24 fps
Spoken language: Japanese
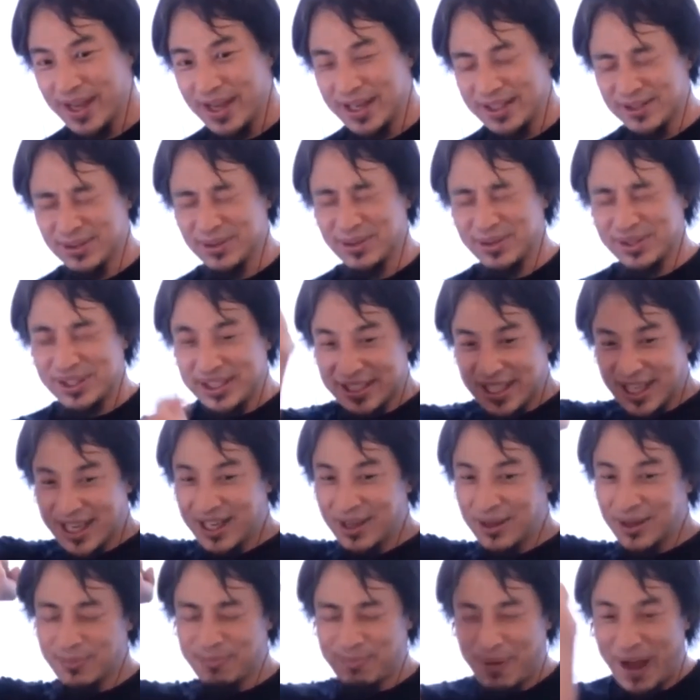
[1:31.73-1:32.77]
その力
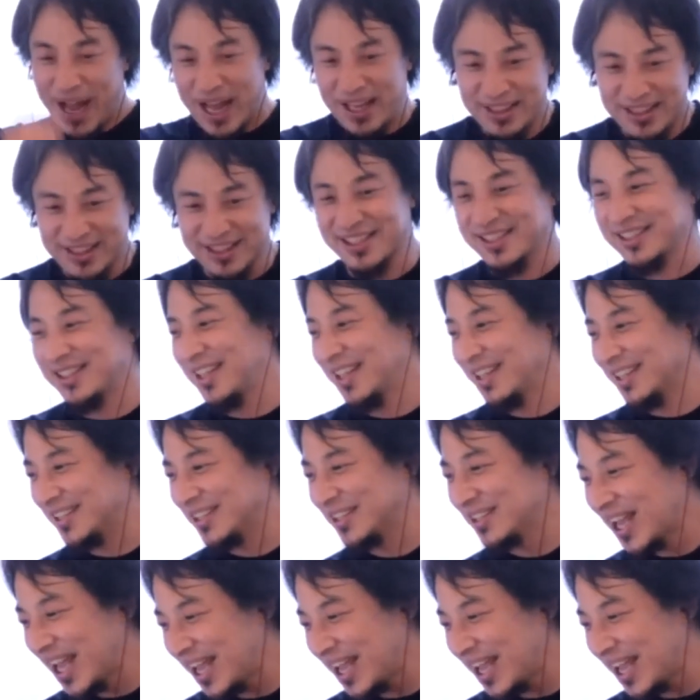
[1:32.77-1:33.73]
よくバーンって刺して、頭